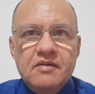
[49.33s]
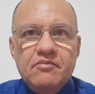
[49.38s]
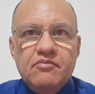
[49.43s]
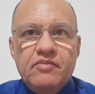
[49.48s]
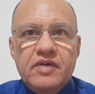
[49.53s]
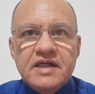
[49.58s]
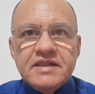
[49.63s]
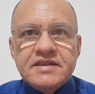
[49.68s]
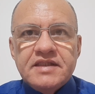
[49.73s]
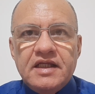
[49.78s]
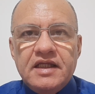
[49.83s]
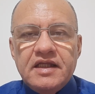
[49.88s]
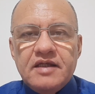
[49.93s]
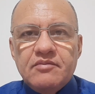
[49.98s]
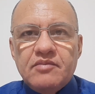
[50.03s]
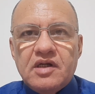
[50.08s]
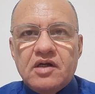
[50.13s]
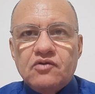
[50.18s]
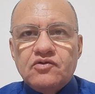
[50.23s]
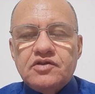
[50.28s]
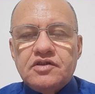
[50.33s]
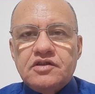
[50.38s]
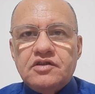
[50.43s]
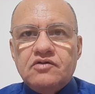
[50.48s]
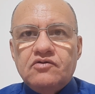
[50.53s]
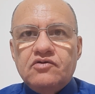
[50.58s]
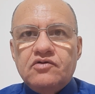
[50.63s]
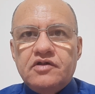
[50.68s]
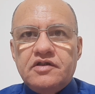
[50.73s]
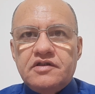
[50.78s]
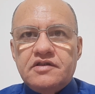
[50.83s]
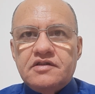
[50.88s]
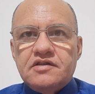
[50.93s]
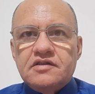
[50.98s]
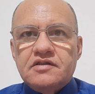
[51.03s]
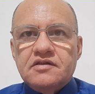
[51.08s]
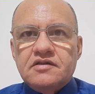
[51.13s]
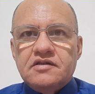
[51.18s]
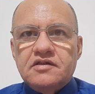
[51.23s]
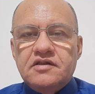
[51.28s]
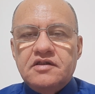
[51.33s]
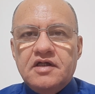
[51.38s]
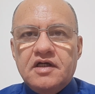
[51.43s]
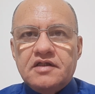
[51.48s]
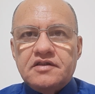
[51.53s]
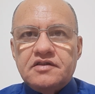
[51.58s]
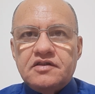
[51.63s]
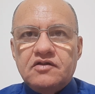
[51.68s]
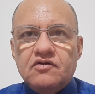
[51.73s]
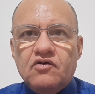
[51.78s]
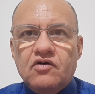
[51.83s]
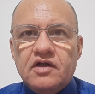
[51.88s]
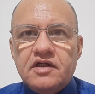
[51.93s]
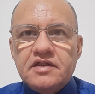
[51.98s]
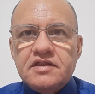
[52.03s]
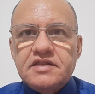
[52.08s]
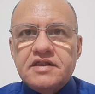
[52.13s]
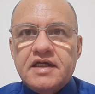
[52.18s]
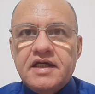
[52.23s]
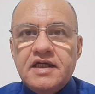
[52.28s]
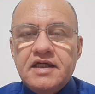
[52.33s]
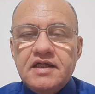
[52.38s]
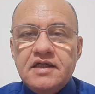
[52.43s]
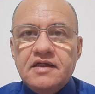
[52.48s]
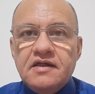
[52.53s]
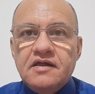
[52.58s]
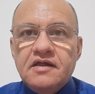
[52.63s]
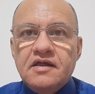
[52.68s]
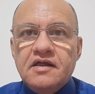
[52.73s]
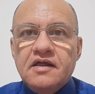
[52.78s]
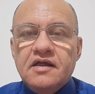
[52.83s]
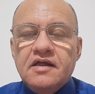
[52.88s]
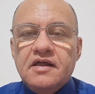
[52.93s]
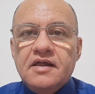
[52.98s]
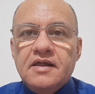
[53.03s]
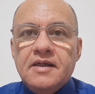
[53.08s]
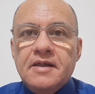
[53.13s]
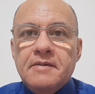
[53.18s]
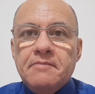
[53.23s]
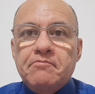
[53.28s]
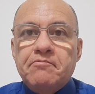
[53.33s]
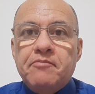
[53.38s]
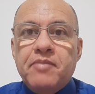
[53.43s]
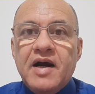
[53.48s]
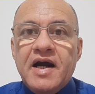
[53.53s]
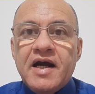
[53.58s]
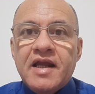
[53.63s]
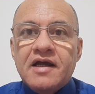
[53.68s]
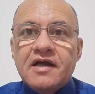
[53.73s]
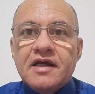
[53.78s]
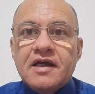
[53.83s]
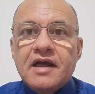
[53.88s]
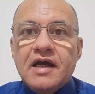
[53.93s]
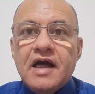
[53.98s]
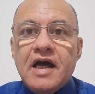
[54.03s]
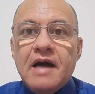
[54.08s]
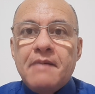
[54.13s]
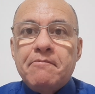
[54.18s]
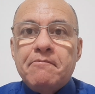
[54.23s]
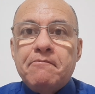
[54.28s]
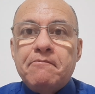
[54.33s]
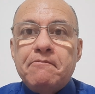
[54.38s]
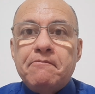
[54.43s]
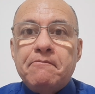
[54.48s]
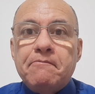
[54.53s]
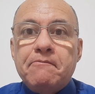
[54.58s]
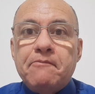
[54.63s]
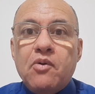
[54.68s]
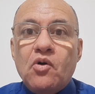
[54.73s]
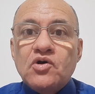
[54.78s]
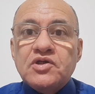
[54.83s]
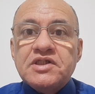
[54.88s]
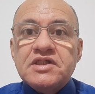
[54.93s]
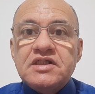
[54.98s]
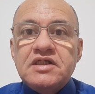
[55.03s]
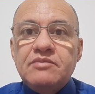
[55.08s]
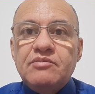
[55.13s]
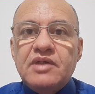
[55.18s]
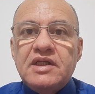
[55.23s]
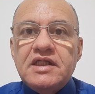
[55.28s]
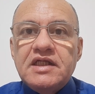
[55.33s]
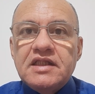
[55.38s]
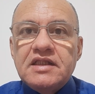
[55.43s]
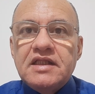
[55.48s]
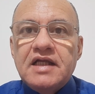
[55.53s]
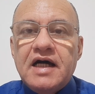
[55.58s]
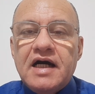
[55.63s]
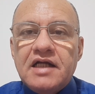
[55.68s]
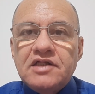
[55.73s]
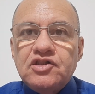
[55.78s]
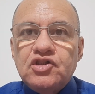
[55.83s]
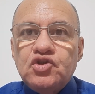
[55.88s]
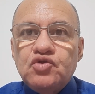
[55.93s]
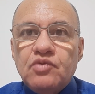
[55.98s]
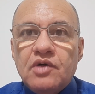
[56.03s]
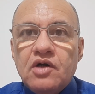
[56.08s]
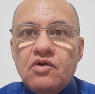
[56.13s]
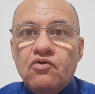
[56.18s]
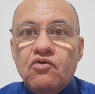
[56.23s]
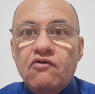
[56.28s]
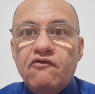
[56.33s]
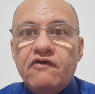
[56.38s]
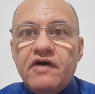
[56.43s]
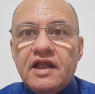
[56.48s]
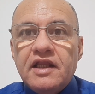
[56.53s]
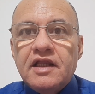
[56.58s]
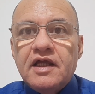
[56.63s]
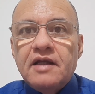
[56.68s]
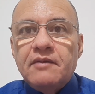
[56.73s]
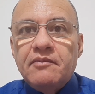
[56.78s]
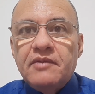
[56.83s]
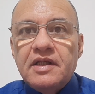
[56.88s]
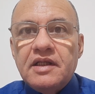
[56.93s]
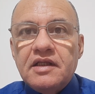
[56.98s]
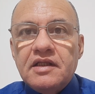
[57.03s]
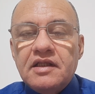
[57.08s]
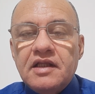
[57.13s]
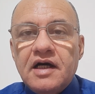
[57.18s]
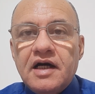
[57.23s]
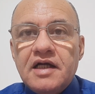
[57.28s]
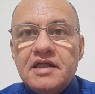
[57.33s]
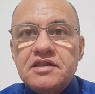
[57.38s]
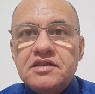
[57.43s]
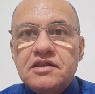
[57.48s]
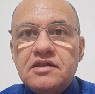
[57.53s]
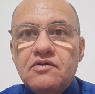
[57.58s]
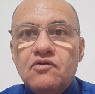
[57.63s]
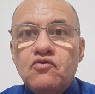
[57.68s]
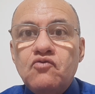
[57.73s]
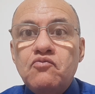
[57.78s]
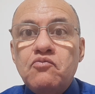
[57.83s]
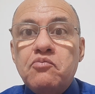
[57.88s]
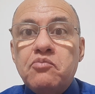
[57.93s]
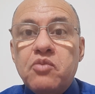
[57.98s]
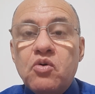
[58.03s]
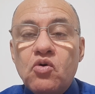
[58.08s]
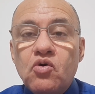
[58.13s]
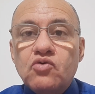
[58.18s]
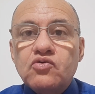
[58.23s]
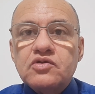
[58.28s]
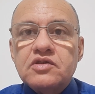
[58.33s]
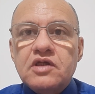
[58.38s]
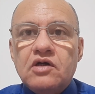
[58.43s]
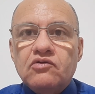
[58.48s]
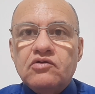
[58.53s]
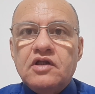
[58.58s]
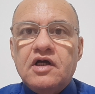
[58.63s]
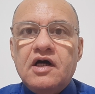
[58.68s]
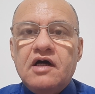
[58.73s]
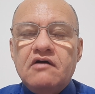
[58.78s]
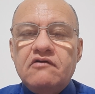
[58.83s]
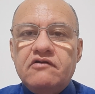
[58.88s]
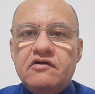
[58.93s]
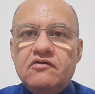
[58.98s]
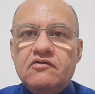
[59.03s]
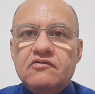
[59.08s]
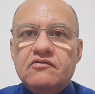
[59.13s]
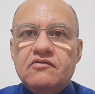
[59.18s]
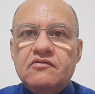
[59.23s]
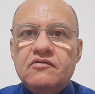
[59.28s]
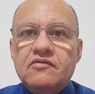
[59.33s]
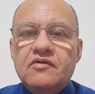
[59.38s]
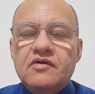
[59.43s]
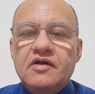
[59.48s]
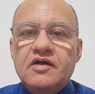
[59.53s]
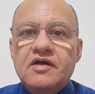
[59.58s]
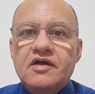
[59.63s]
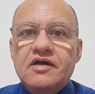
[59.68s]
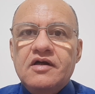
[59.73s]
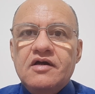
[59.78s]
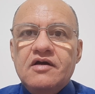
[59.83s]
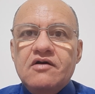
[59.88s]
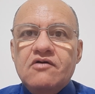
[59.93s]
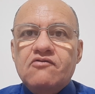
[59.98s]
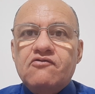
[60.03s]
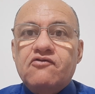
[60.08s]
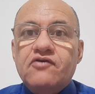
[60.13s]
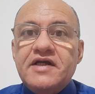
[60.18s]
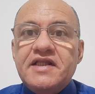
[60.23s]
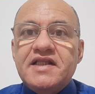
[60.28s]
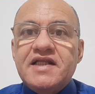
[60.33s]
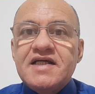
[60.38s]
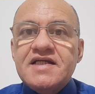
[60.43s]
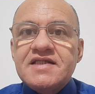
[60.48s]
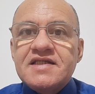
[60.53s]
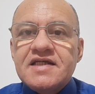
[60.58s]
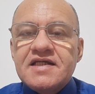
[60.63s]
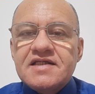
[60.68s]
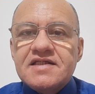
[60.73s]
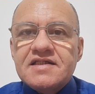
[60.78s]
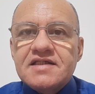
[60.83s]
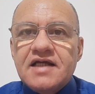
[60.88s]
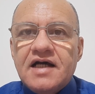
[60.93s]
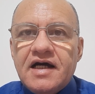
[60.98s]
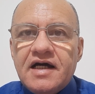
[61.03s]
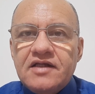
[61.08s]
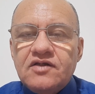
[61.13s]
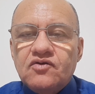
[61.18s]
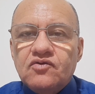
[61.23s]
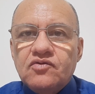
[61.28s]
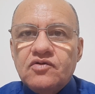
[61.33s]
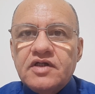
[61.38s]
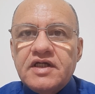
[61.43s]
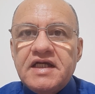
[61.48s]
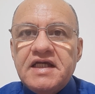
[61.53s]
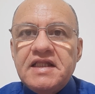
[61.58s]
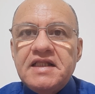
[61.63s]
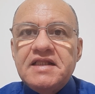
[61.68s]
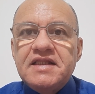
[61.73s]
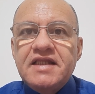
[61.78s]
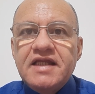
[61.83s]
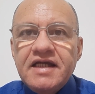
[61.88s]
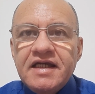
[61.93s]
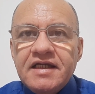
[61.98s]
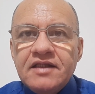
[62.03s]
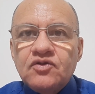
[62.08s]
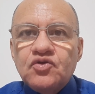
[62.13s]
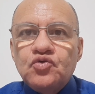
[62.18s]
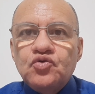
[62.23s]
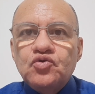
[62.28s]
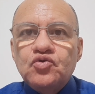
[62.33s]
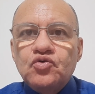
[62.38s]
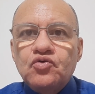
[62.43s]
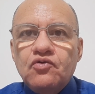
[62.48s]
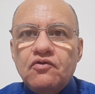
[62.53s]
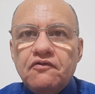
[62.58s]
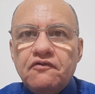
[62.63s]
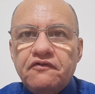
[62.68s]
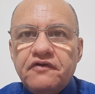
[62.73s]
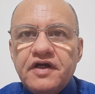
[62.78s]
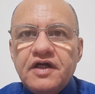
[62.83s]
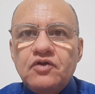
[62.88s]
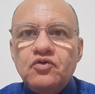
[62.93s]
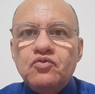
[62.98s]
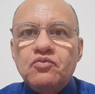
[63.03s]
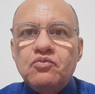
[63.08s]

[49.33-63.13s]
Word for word: Basta lembrar os senhores e as senhoras que, para a possibilidade de uma governabilidade um pouco saudável, foi necessário que, dentro do governo